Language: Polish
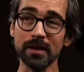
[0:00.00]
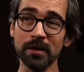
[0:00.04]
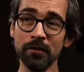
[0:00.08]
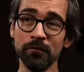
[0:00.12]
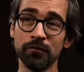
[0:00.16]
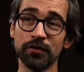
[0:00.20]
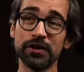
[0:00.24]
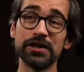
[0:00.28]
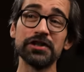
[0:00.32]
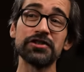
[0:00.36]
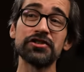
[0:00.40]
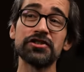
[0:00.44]

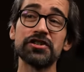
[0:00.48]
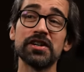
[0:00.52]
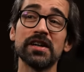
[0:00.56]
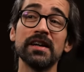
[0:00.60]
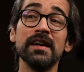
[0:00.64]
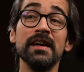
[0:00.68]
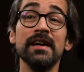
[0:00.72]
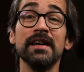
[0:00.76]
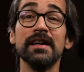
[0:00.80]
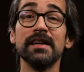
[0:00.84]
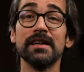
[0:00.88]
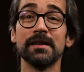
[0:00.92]

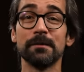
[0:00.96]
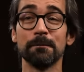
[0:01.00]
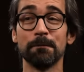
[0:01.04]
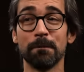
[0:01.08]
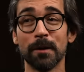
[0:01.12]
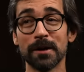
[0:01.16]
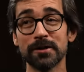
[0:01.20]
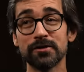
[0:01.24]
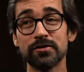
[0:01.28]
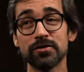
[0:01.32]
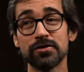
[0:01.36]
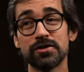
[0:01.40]
Wreszcie
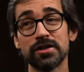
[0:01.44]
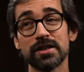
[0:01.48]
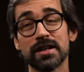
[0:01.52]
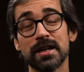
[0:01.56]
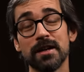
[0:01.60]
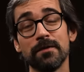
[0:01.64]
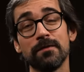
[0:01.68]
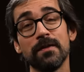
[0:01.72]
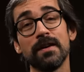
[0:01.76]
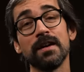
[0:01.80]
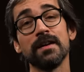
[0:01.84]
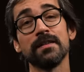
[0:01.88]
bardzo
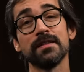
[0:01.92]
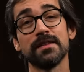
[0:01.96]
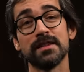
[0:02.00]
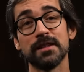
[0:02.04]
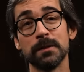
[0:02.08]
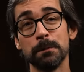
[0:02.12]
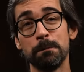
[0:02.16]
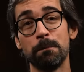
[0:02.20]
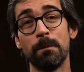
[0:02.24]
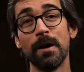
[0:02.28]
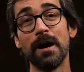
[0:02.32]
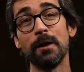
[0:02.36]
ciekawa
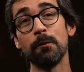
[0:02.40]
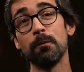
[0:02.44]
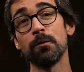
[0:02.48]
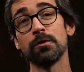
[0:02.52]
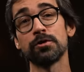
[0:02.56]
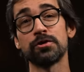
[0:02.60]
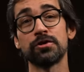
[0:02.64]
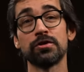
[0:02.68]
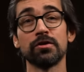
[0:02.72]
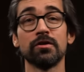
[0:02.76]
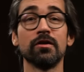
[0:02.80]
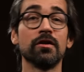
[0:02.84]

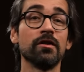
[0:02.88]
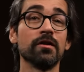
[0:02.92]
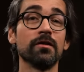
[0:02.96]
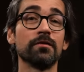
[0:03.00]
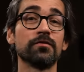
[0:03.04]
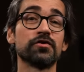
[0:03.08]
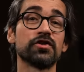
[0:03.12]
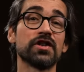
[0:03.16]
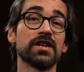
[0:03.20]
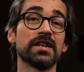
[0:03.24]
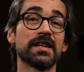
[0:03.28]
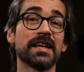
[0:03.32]
dbałość o
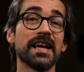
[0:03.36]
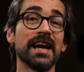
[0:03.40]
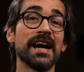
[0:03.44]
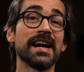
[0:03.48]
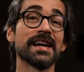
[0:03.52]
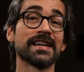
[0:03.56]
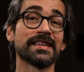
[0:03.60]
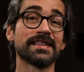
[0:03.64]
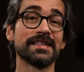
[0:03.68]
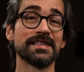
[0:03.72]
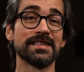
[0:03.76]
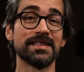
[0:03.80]
wszelkie
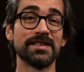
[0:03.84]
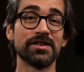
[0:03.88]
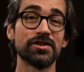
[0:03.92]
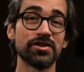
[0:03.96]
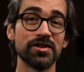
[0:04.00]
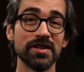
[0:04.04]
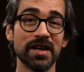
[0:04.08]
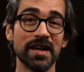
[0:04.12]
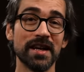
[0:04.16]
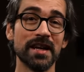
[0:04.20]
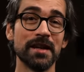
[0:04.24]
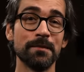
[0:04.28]

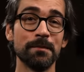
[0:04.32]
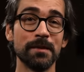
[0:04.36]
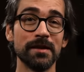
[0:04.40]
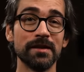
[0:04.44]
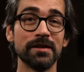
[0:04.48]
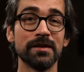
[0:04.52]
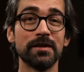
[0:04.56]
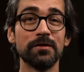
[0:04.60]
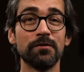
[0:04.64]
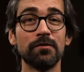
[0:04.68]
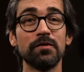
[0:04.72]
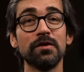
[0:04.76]
artystyczne
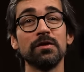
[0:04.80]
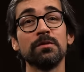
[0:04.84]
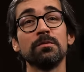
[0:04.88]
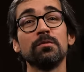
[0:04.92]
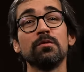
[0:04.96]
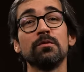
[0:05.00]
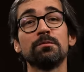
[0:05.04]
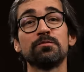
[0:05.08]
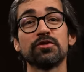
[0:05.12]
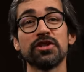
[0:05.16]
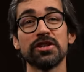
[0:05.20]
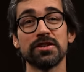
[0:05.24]
elementy
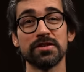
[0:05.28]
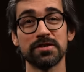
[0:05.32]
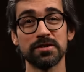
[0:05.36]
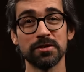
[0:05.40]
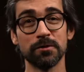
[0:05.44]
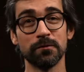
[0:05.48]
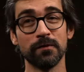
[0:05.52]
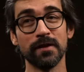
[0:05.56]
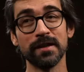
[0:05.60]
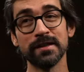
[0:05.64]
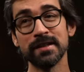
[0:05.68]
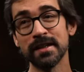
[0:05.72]
filmu,
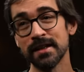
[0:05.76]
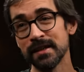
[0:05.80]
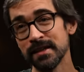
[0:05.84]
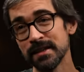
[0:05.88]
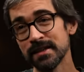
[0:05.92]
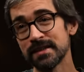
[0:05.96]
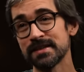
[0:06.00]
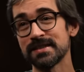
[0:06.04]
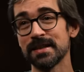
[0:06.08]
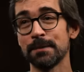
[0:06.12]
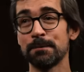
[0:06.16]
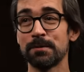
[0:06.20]
przerysowanie
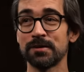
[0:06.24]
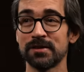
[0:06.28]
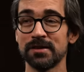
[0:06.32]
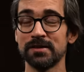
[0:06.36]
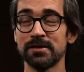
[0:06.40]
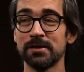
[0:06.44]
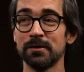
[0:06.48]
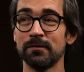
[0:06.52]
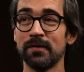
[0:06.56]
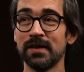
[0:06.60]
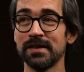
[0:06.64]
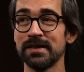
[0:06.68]
ich,
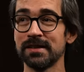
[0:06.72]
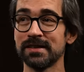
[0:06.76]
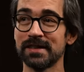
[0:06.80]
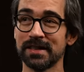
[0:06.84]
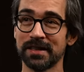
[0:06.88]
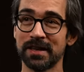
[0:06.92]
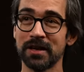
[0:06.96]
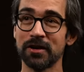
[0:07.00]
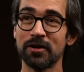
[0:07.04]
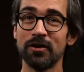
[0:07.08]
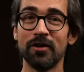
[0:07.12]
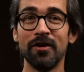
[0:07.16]
zaprezentowanie
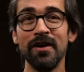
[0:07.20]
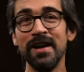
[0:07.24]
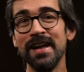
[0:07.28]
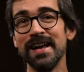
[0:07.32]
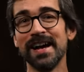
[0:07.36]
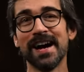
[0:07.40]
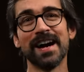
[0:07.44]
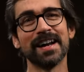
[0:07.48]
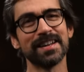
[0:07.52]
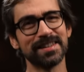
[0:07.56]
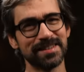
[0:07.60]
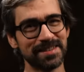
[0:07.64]
takiego
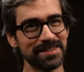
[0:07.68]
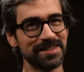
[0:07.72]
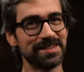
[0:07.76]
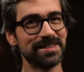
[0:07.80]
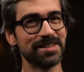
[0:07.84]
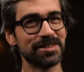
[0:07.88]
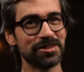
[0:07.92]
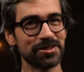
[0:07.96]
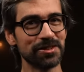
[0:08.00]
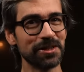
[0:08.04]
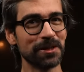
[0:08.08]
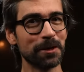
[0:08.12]

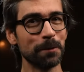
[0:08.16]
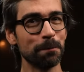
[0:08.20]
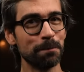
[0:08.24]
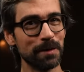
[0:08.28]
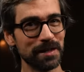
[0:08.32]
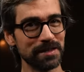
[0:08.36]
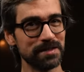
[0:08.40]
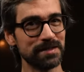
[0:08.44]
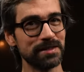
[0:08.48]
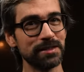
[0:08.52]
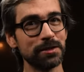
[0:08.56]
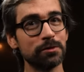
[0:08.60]
artystycznego
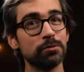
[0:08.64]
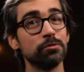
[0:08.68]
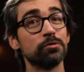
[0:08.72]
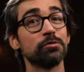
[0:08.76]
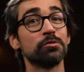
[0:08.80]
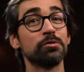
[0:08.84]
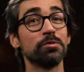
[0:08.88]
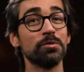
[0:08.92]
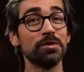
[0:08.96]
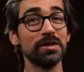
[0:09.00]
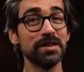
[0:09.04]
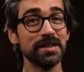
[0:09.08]
plastiku,
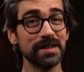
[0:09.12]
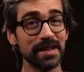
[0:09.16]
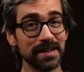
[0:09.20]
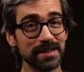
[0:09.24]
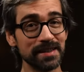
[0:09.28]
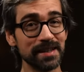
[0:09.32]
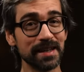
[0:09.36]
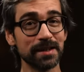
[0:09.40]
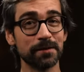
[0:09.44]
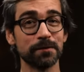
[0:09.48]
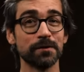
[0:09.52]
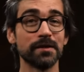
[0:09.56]
który
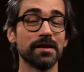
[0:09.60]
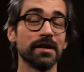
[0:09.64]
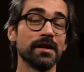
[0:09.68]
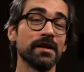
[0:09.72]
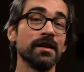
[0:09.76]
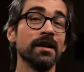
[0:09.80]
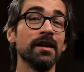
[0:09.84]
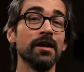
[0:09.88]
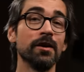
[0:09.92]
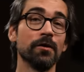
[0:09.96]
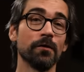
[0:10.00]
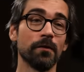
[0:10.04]
jednak w
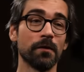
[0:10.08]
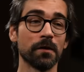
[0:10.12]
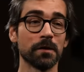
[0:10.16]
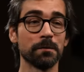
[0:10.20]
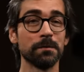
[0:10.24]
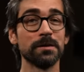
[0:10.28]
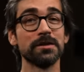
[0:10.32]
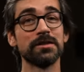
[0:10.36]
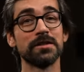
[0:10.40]
tej formie